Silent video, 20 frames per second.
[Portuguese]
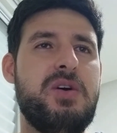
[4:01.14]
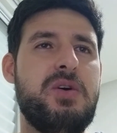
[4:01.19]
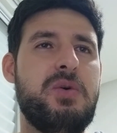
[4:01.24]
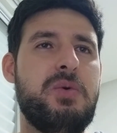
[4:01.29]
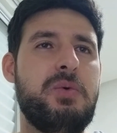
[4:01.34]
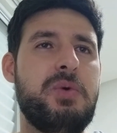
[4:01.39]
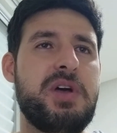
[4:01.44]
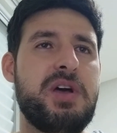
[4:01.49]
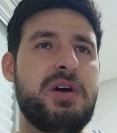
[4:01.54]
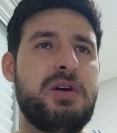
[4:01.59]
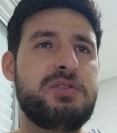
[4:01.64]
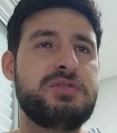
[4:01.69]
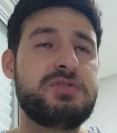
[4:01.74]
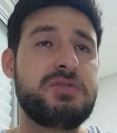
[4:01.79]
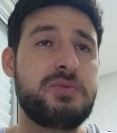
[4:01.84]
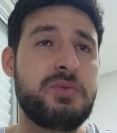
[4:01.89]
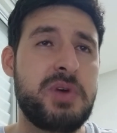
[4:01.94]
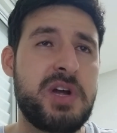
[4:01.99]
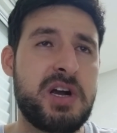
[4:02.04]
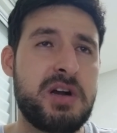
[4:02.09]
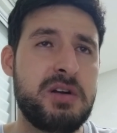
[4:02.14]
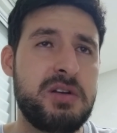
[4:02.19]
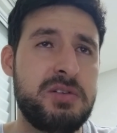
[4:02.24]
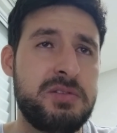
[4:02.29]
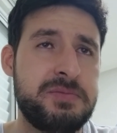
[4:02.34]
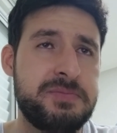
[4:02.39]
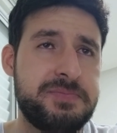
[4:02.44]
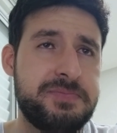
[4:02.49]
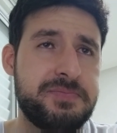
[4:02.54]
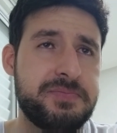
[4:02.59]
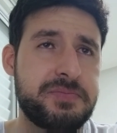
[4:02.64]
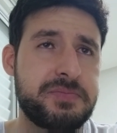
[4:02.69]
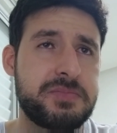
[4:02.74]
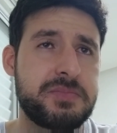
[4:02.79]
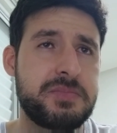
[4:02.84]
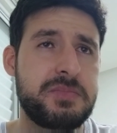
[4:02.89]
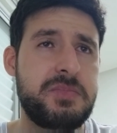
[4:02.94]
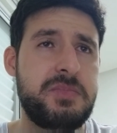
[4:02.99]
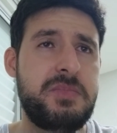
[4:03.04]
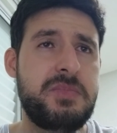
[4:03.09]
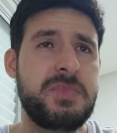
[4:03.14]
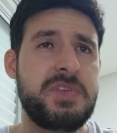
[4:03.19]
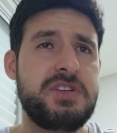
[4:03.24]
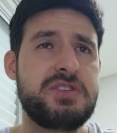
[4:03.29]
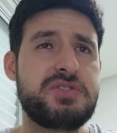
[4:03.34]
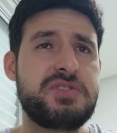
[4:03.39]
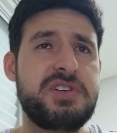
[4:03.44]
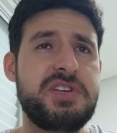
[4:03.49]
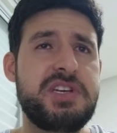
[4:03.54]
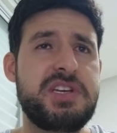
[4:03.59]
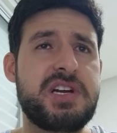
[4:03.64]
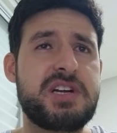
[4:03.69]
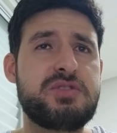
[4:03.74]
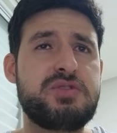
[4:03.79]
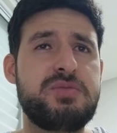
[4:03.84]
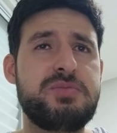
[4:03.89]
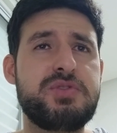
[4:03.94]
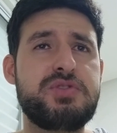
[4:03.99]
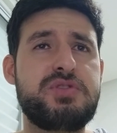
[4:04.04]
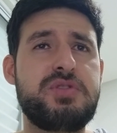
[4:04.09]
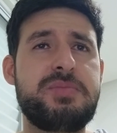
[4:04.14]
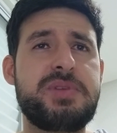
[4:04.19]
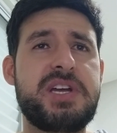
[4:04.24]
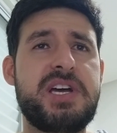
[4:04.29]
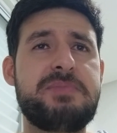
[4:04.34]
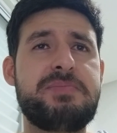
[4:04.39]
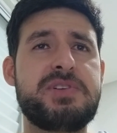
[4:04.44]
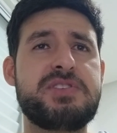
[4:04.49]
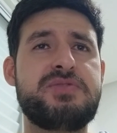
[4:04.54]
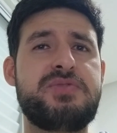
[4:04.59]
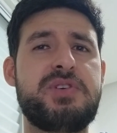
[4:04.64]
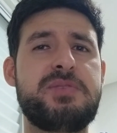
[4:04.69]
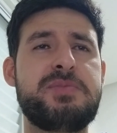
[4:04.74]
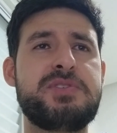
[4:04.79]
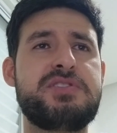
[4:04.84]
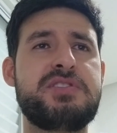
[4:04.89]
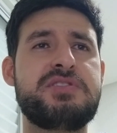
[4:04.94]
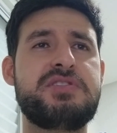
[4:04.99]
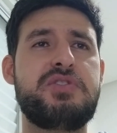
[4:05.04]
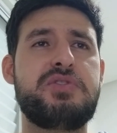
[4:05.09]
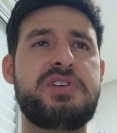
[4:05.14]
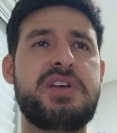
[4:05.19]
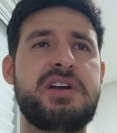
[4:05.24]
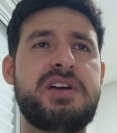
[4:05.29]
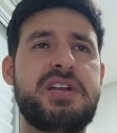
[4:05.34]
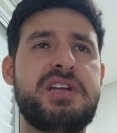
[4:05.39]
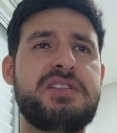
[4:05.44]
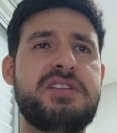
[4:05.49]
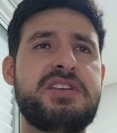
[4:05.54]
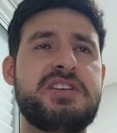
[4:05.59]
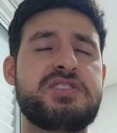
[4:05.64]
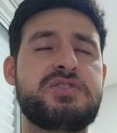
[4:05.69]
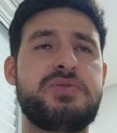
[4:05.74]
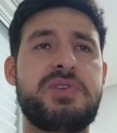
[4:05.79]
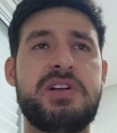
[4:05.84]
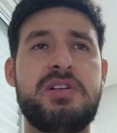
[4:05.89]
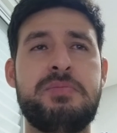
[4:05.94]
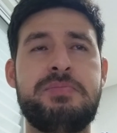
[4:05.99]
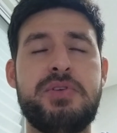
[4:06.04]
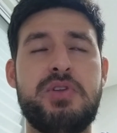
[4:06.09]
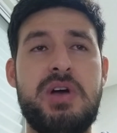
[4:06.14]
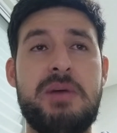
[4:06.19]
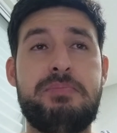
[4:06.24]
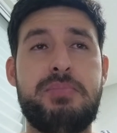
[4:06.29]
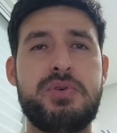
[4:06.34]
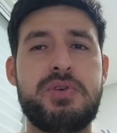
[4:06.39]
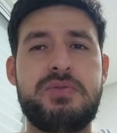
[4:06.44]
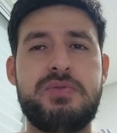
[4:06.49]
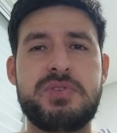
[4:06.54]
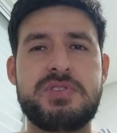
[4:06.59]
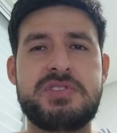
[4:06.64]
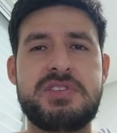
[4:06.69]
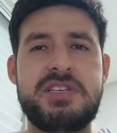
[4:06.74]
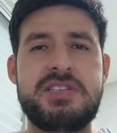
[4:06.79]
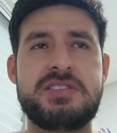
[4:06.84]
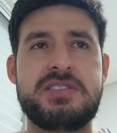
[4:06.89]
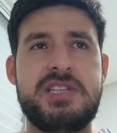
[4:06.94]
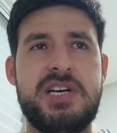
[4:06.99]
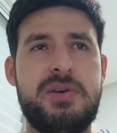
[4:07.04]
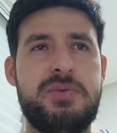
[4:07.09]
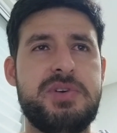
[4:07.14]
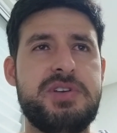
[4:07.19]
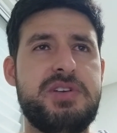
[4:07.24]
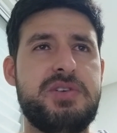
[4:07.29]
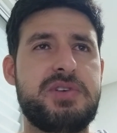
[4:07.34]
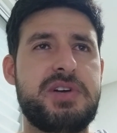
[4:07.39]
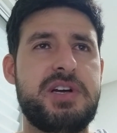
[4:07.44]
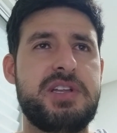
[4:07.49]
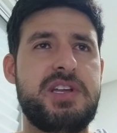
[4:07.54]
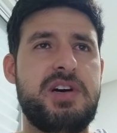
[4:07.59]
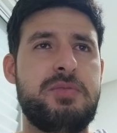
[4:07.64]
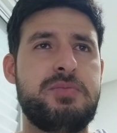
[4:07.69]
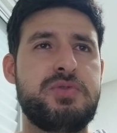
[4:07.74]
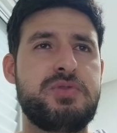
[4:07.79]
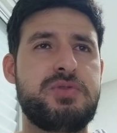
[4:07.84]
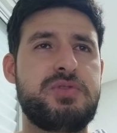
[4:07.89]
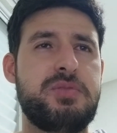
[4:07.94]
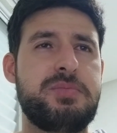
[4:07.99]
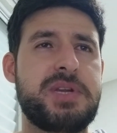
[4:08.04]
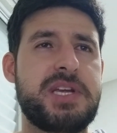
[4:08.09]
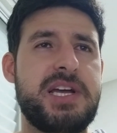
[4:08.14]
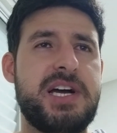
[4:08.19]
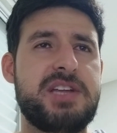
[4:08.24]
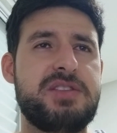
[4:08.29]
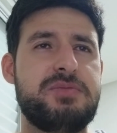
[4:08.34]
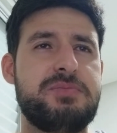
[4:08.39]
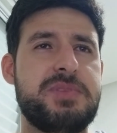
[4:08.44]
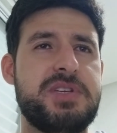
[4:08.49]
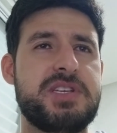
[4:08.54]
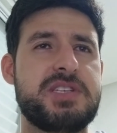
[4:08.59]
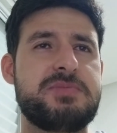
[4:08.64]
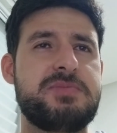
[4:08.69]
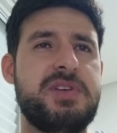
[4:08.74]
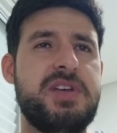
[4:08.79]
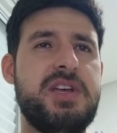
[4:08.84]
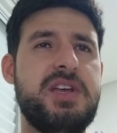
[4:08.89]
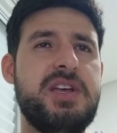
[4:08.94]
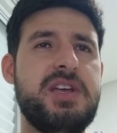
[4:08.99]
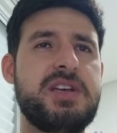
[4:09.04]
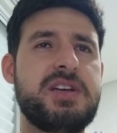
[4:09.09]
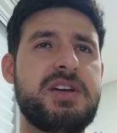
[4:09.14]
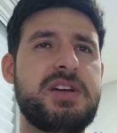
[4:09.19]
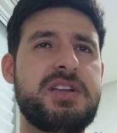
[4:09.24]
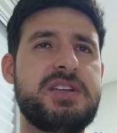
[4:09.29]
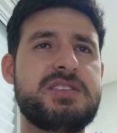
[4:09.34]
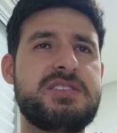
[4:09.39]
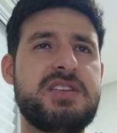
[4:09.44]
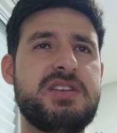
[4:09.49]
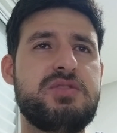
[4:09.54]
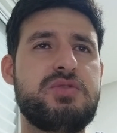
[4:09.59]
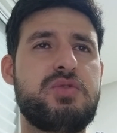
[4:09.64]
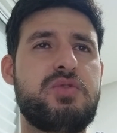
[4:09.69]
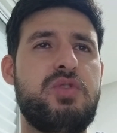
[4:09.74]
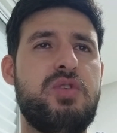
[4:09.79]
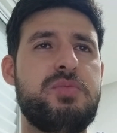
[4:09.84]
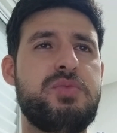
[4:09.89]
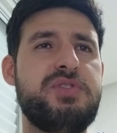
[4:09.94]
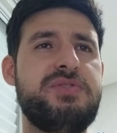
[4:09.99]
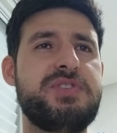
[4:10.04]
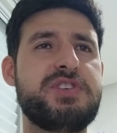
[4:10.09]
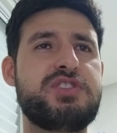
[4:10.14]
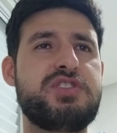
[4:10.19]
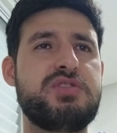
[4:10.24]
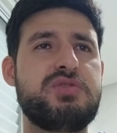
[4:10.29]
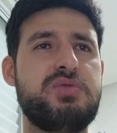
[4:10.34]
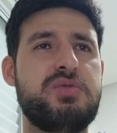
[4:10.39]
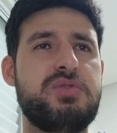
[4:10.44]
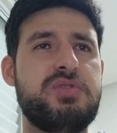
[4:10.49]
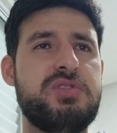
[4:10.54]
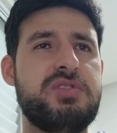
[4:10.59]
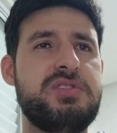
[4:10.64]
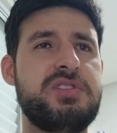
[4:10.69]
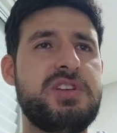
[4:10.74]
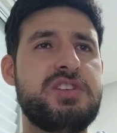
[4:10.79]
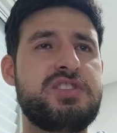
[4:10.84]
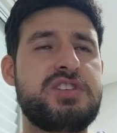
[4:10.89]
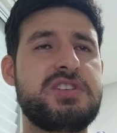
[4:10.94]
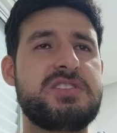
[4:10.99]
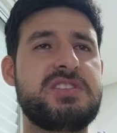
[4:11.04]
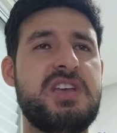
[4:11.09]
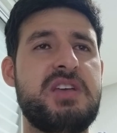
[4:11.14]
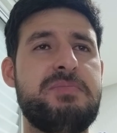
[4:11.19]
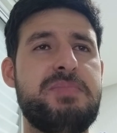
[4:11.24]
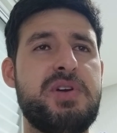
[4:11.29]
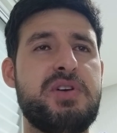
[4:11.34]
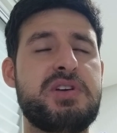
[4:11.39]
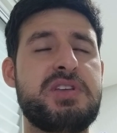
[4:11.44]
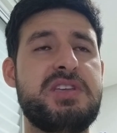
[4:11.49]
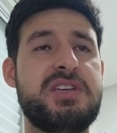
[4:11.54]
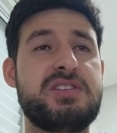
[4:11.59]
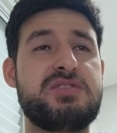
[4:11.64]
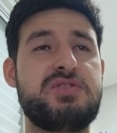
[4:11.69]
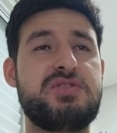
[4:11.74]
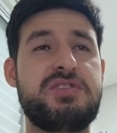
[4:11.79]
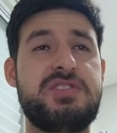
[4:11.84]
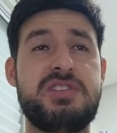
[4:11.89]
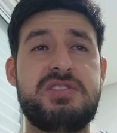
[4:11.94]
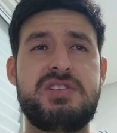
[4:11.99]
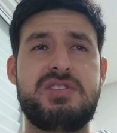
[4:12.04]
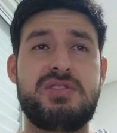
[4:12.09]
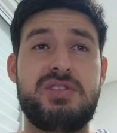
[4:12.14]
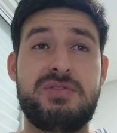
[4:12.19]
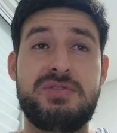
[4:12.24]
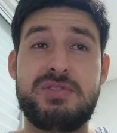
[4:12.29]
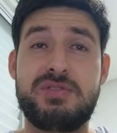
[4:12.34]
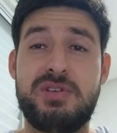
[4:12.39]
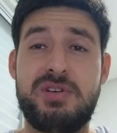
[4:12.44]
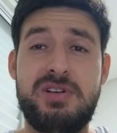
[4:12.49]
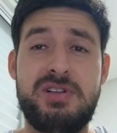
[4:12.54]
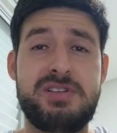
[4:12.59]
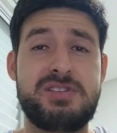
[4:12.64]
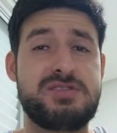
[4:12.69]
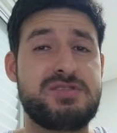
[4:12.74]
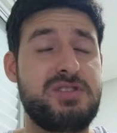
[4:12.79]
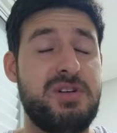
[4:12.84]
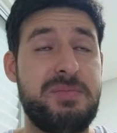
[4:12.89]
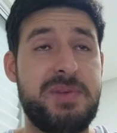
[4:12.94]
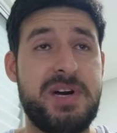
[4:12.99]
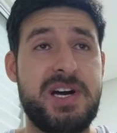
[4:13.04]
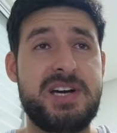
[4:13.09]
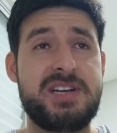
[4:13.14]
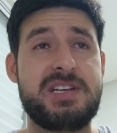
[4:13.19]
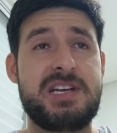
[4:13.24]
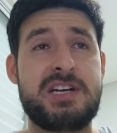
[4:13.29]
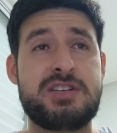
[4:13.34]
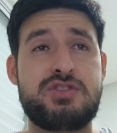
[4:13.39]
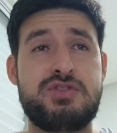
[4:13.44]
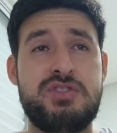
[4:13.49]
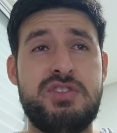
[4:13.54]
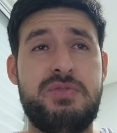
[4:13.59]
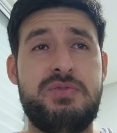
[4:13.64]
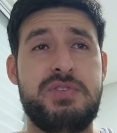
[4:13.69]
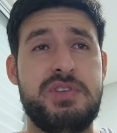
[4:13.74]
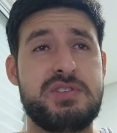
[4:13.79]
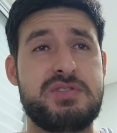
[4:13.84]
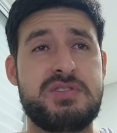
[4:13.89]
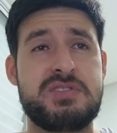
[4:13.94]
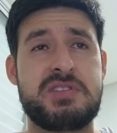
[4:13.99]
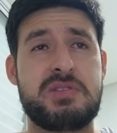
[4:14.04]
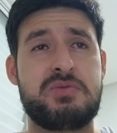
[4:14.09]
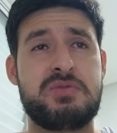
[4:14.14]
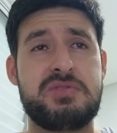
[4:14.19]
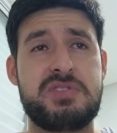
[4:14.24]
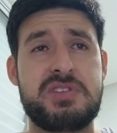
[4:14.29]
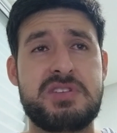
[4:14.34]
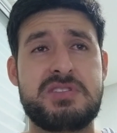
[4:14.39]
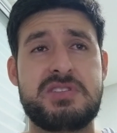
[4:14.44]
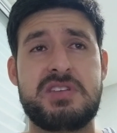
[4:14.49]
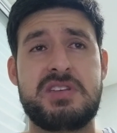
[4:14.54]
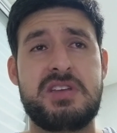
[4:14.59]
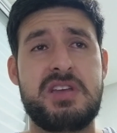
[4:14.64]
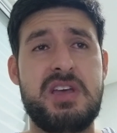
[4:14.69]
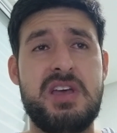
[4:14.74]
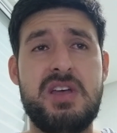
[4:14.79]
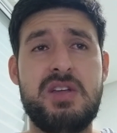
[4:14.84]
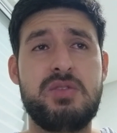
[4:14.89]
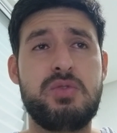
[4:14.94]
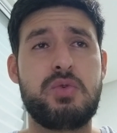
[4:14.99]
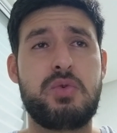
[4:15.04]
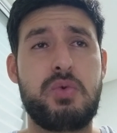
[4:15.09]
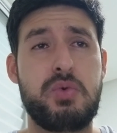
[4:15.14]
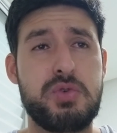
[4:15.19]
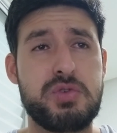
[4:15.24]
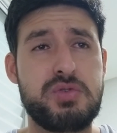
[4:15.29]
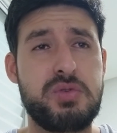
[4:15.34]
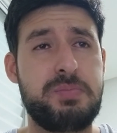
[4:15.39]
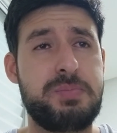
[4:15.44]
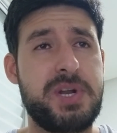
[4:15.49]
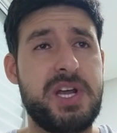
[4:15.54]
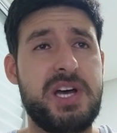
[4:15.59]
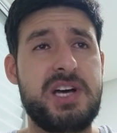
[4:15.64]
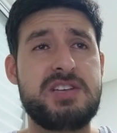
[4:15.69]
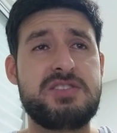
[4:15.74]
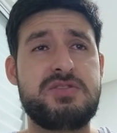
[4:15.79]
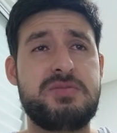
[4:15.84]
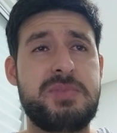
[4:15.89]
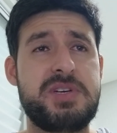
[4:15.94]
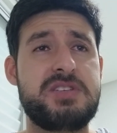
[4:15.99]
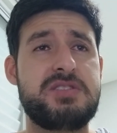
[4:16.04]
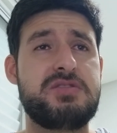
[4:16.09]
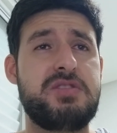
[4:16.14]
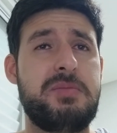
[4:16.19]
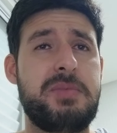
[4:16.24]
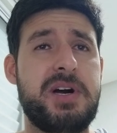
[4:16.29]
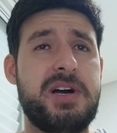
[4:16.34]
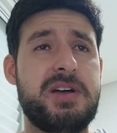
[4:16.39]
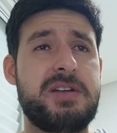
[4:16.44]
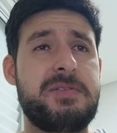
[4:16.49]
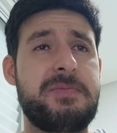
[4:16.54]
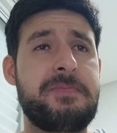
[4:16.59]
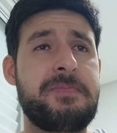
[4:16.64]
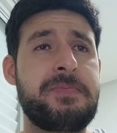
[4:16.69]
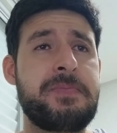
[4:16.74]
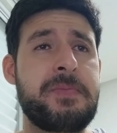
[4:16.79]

O Erlon, isso aí, Arthur. Muito obrigado pelas informações. Eu que agradeço, Erlon, pelo apoio que vocês dão aí ao canal. Muito obrigado mesmo crescendo como investidor, né? XRPO 589 dólares, tomara, acho difícil isso acontecer no curto prazo, mas tomara.